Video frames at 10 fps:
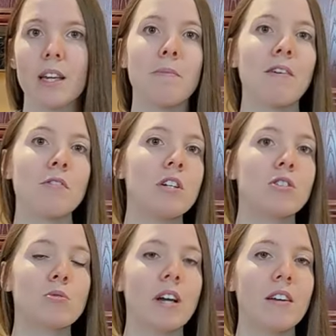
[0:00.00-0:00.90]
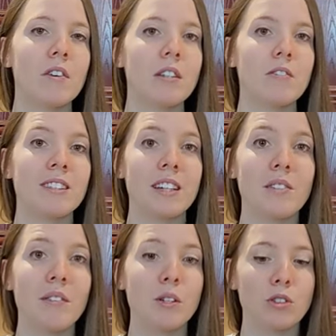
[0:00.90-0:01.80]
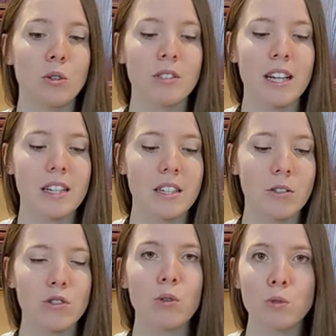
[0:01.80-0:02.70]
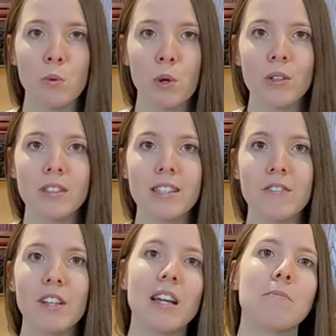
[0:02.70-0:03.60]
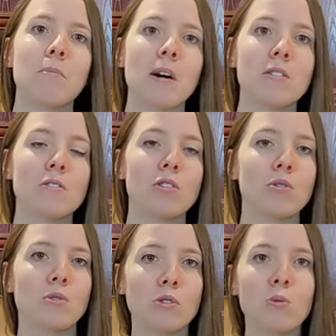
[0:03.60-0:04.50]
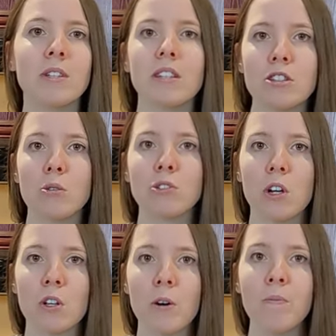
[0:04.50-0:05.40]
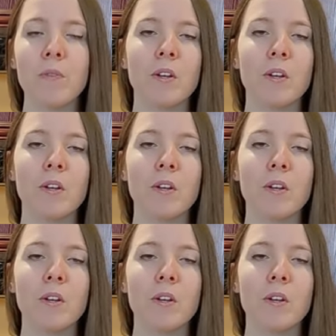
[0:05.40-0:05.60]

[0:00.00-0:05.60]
Et parfois, le sougaï va être servi avec une sauce salée, une sauce brune qui est faite à base de sauce d'huître et sauce soya.